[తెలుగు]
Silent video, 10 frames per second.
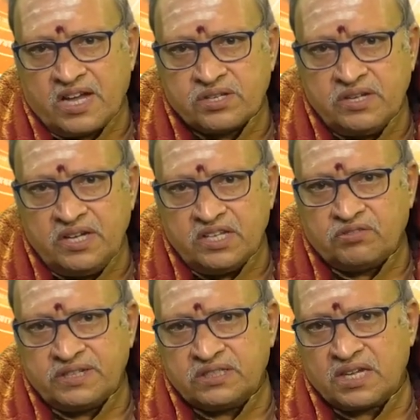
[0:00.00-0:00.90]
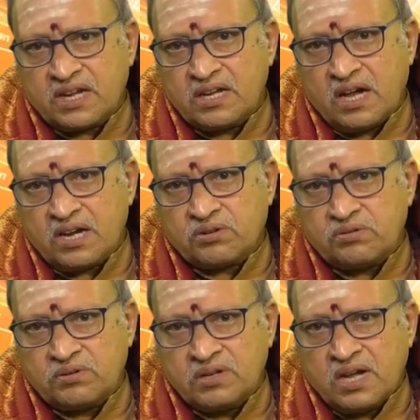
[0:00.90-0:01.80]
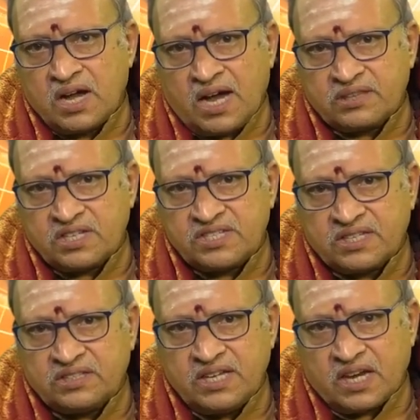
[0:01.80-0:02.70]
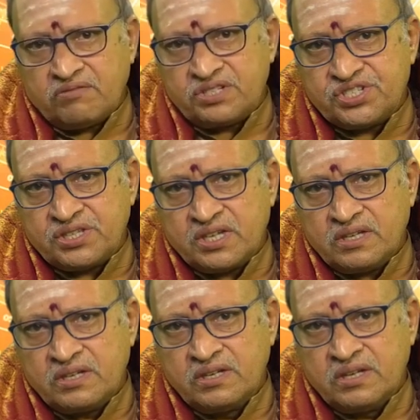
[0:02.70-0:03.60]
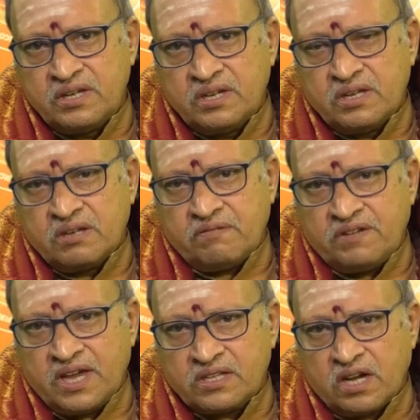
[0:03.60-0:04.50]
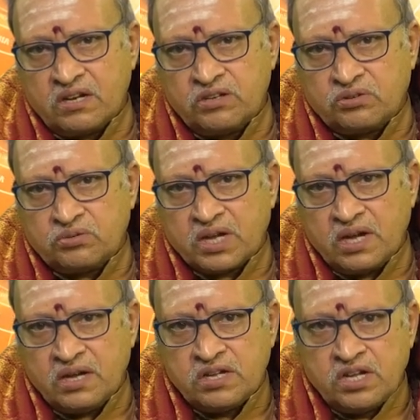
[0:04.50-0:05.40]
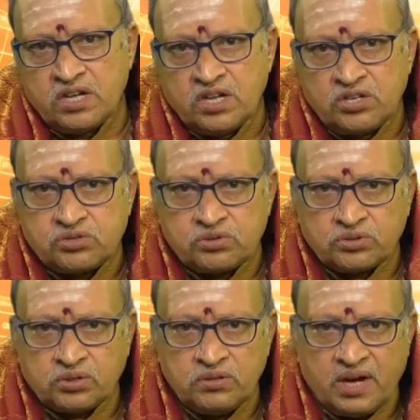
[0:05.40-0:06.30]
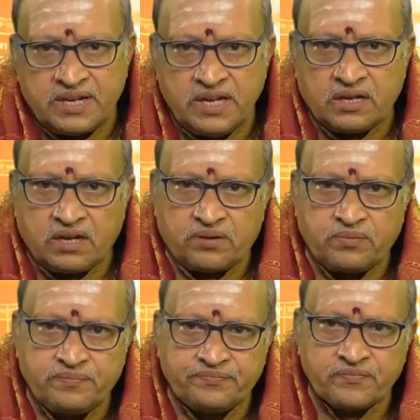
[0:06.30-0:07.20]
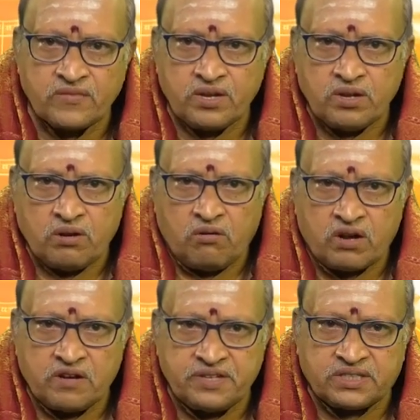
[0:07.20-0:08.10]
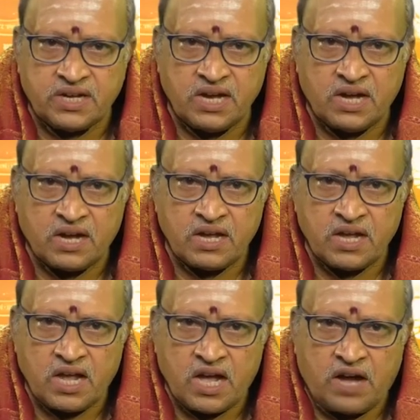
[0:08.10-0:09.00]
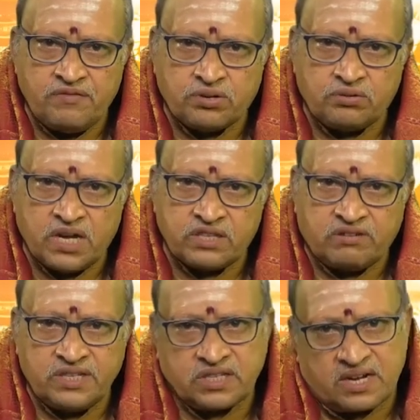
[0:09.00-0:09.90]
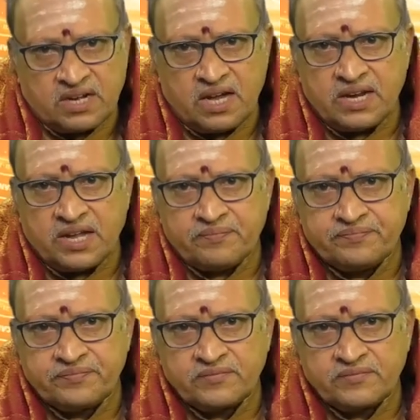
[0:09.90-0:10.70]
అసలు ఈ ధ్వని తరంగాలకు అంత శక్తి ఎలా వచ్చింది వేదాలను కూడా శృతులు అనే అన్నారు ఒక విధంగా అవి కూడా ధ్వని తరంగాలే